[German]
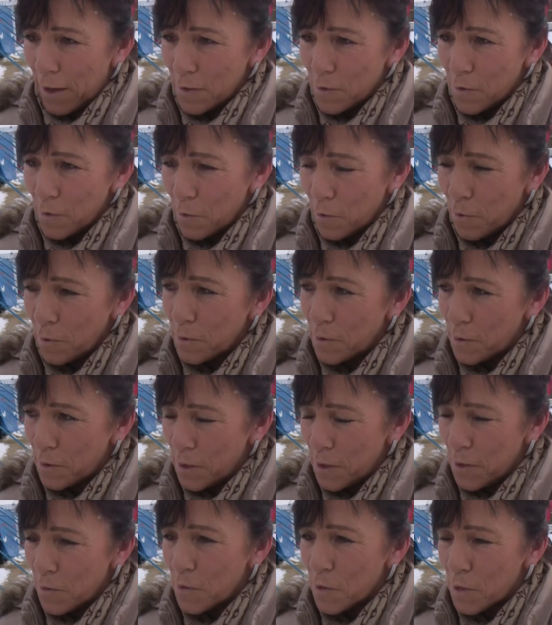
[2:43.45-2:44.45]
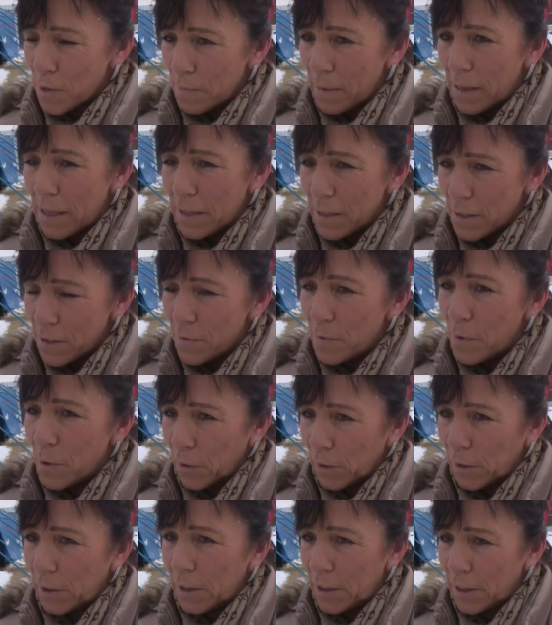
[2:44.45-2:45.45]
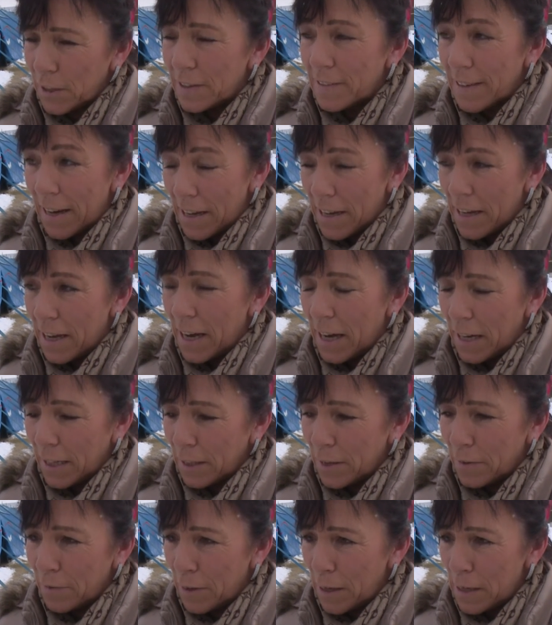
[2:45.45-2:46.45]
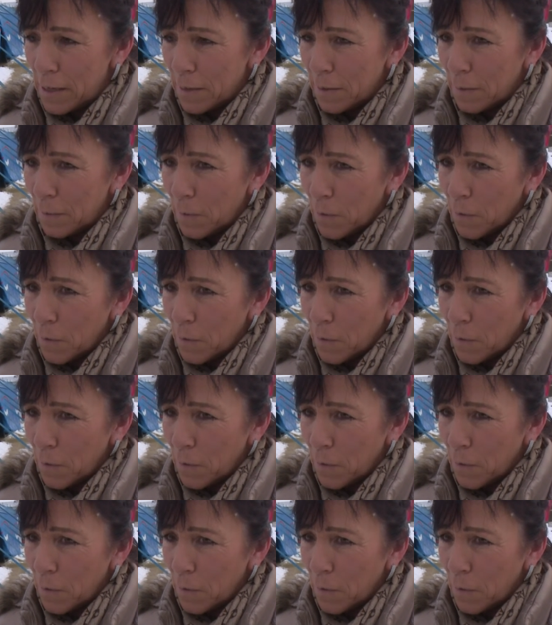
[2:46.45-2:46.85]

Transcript: Also Zirkuswelt ist wirklich seine eigene Welt.